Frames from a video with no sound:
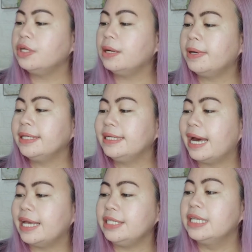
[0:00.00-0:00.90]
naman
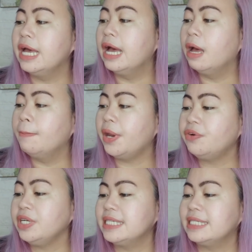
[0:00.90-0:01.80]
guys,
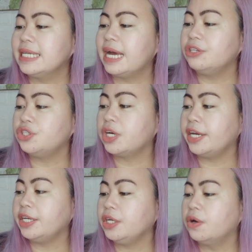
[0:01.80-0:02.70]
Mary's Sun
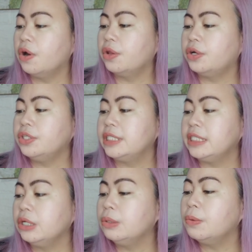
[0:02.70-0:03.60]
Shining Colored
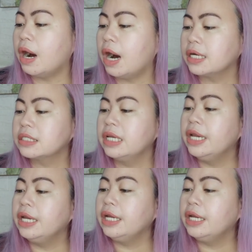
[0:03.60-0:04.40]
Silly Wax